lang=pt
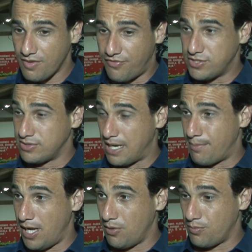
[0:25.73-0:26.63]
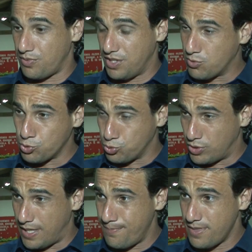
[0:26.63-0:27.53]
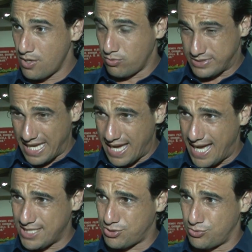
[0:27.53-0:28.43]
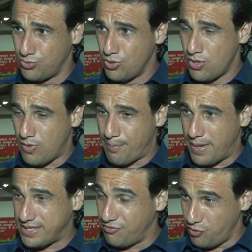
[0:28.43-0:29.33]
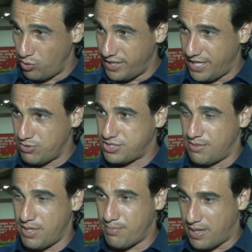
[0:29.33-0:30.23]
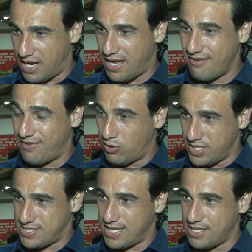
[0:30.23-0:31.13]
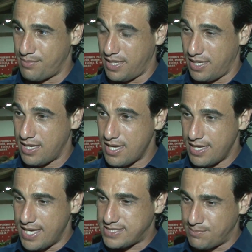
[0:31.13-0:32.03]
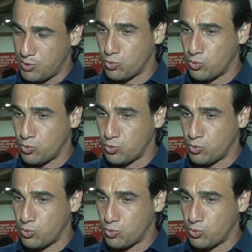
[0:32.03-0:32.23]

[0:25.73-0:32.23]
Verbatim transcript: fez um trabalho de cultura com teatro, a parte de violeiros também, para valorizar também esse tipo de